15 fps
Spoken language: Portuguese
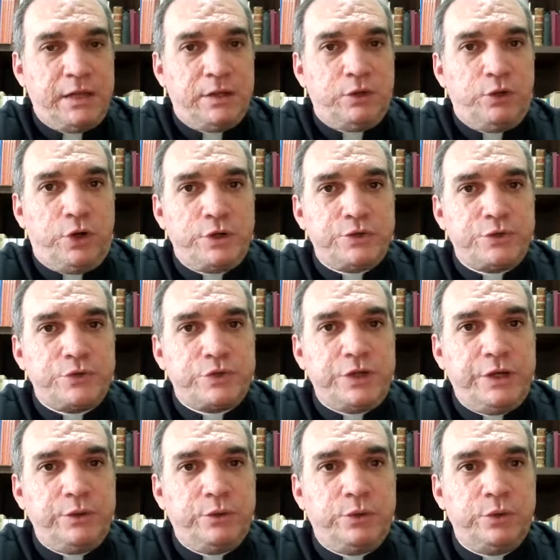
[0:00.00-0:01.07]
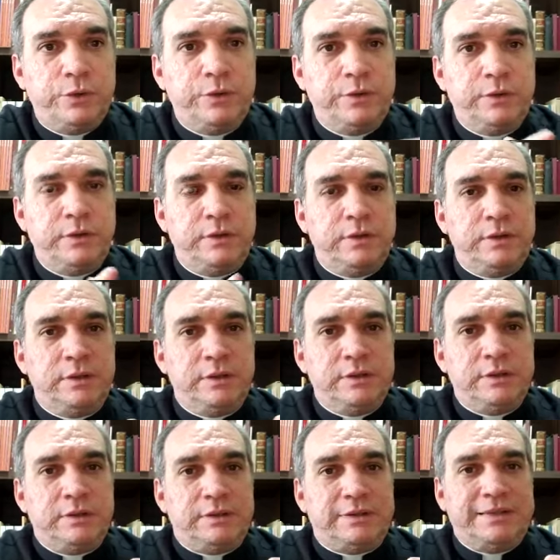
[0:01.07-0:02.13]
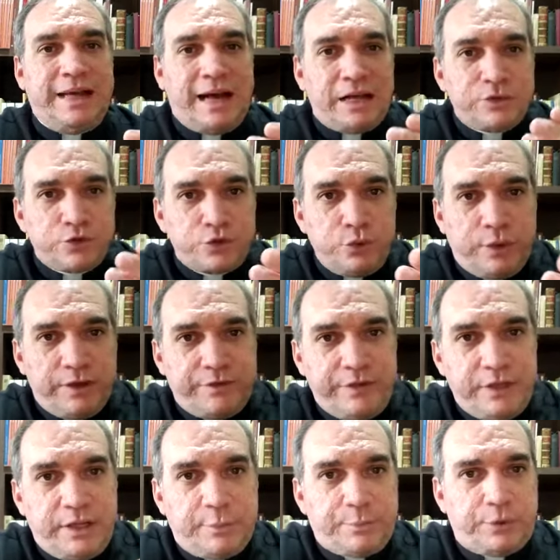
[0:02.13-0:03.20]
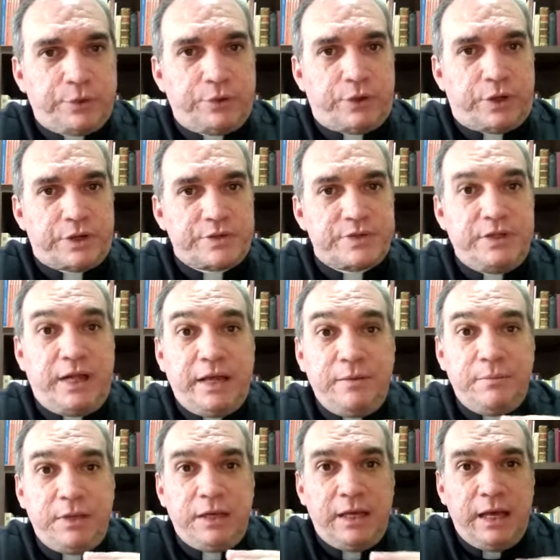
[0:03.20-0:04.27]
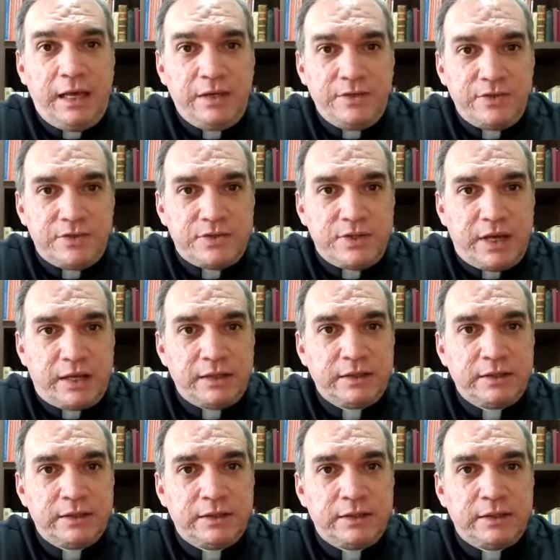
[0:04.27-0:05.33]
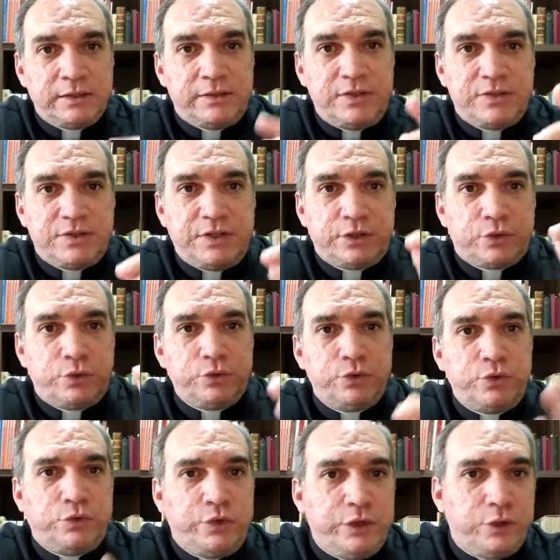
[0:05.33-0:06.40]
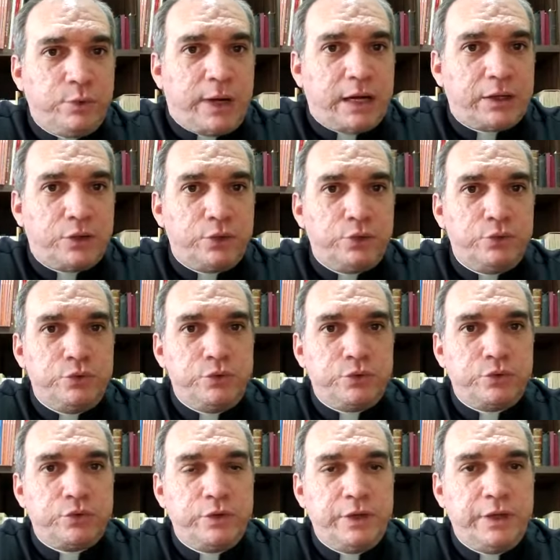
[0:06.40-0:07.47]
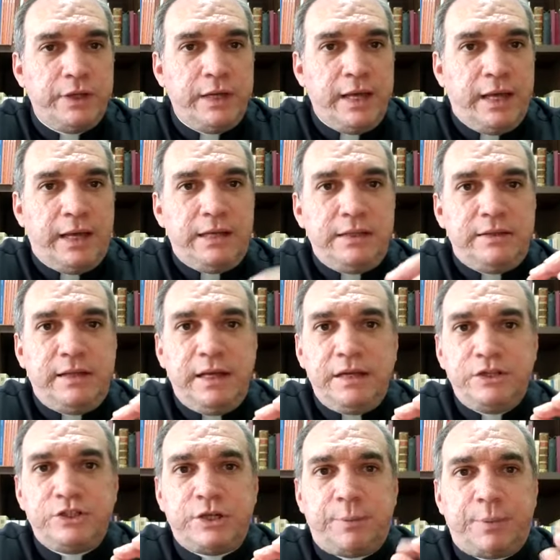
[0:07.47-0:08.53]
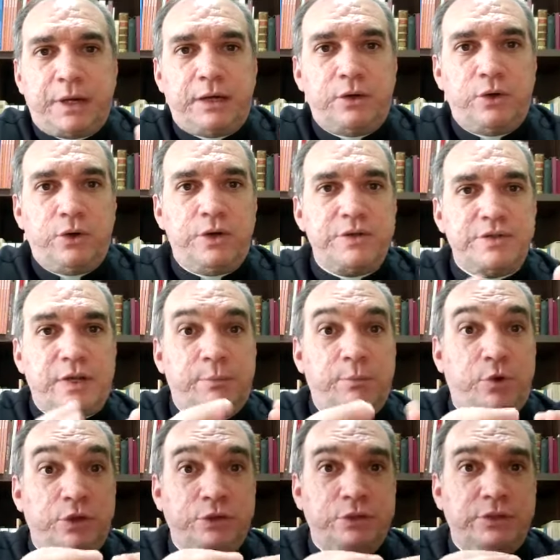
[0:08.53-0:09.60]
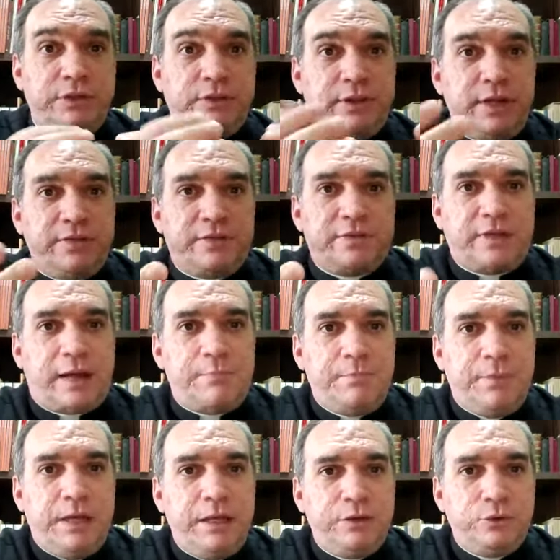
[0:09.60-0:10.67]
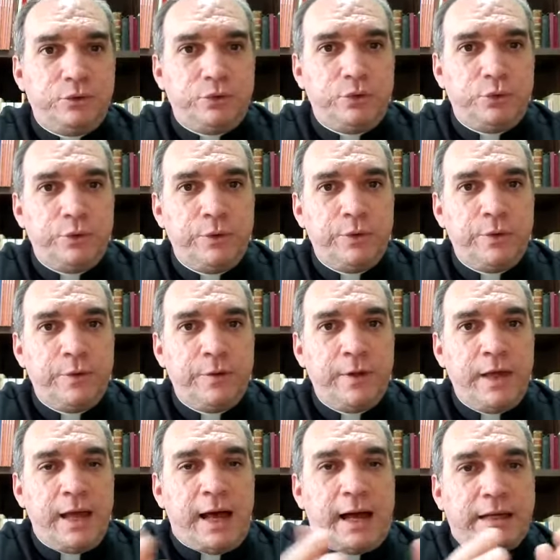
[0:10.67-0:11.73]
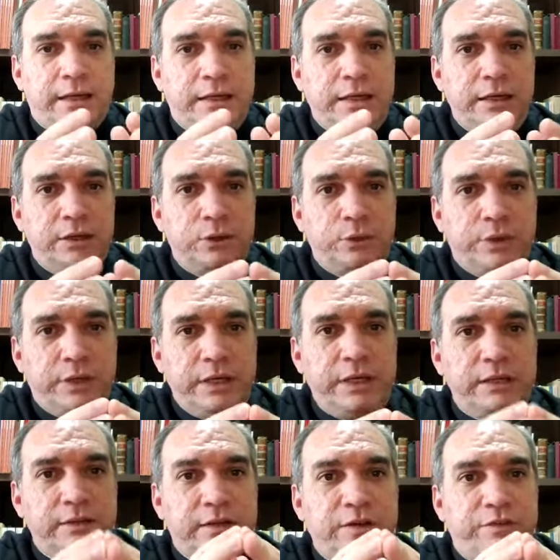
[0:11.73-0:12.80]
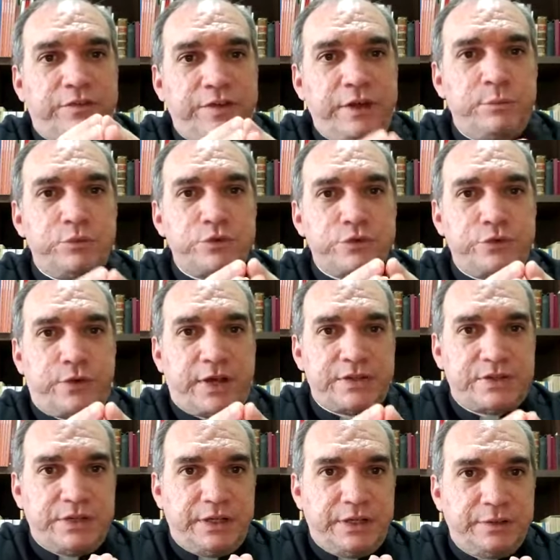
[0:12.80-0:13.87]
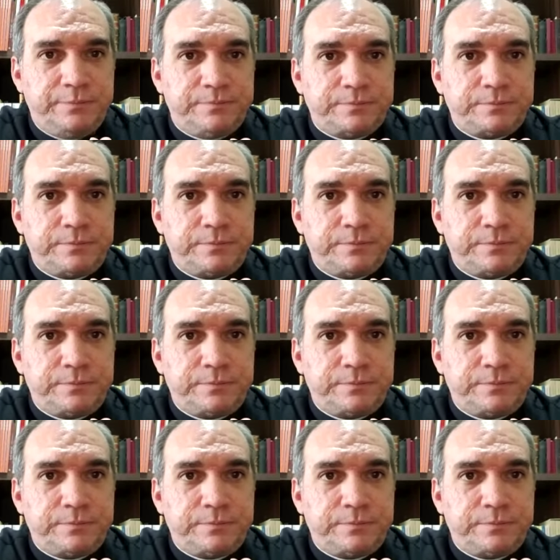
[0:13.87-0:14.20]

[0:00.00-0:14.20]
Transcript: Nosso Senhor dá a sua vida por nós. Na iminência de ser conduzido à cruz, ele deixa para nós, a modo de testamento, aquilo que devemos fazer